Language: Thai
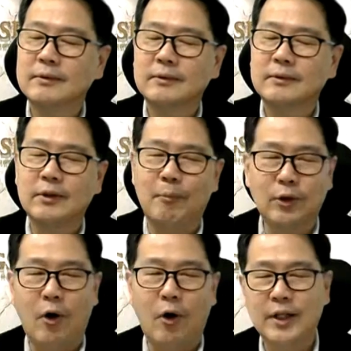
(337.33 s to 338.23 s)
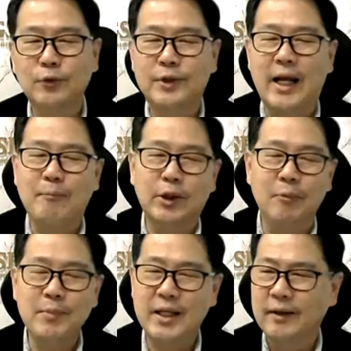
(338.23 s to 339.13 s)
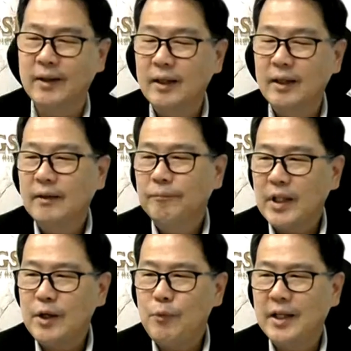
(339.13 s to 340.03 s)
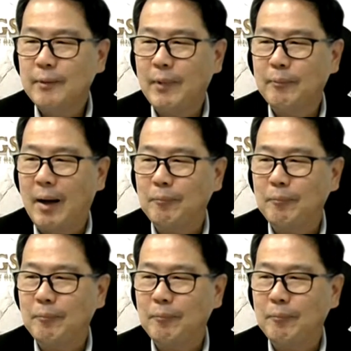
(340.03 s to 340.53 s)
อบทเนี่ยส่วนใหญ่มันต้องมีอีเวนท์ที่มันแบบ